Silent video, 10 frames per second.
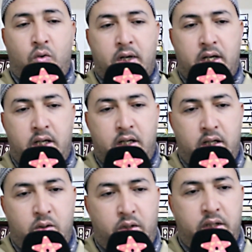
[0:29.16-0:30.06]
وكان
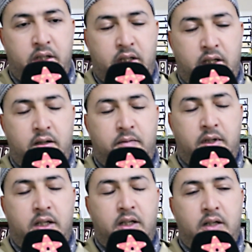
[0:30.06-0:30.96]
يحييه
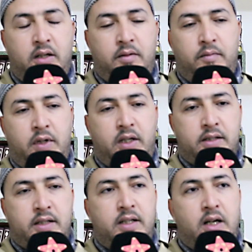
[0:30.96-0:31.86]

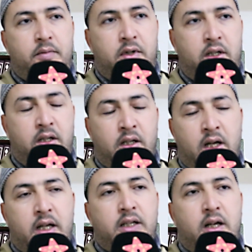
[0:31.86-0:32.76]
بصيام
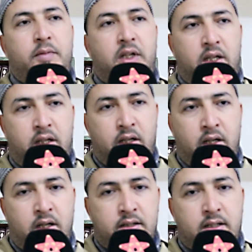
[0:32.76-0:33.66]
أيامه
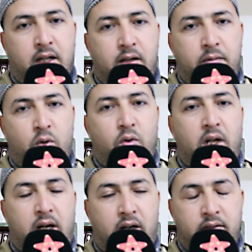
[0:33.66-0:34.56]
تقريبا
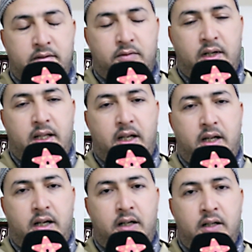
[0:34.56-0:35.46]
كلها
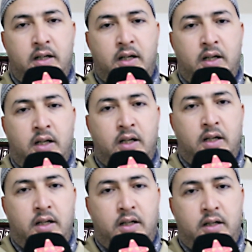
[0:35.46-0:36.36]
ولذلك
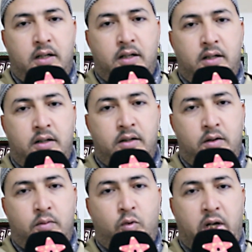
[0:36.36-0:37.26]
آه،
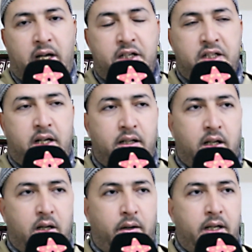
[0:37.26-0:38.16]
أمنا عائشة رضي
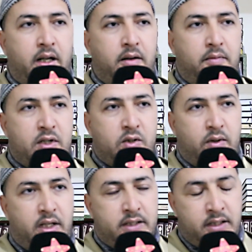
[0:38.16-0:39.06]
الله عنها لما
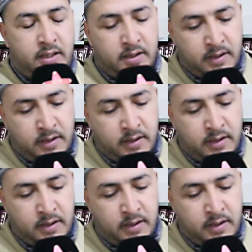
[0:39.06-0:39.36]
سئلت